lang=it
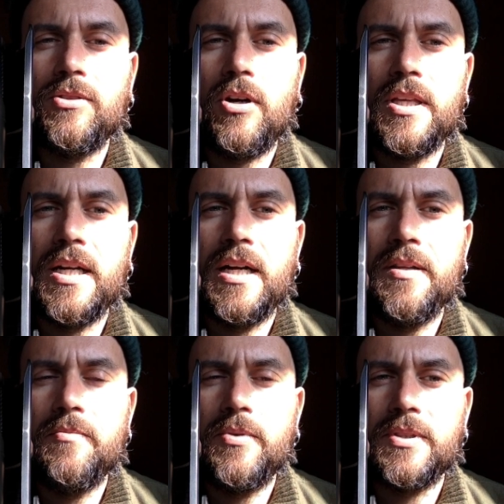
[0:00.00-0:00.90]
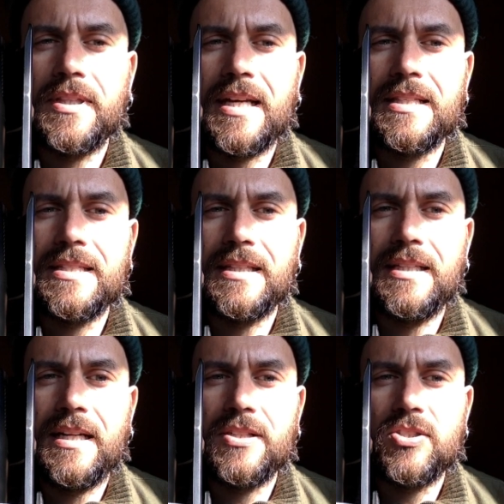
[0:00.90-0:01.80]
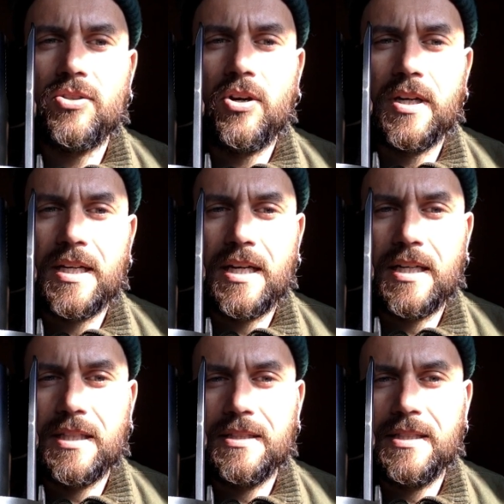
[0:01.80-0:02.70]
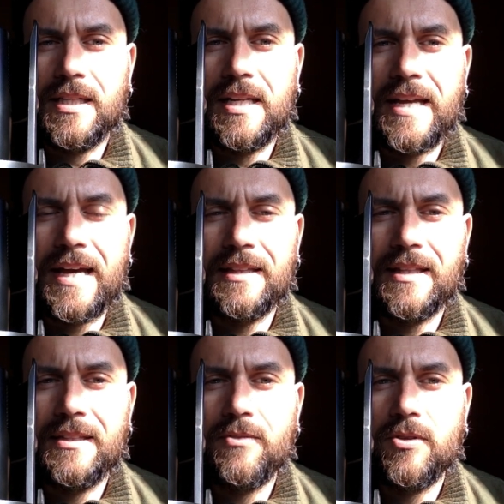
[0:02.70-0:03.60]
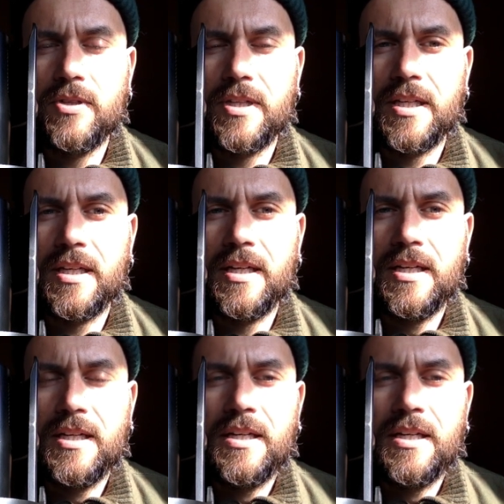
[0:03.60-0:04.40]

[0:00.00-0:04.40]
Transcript: togliere l'importanza della storia di Allende, di quello che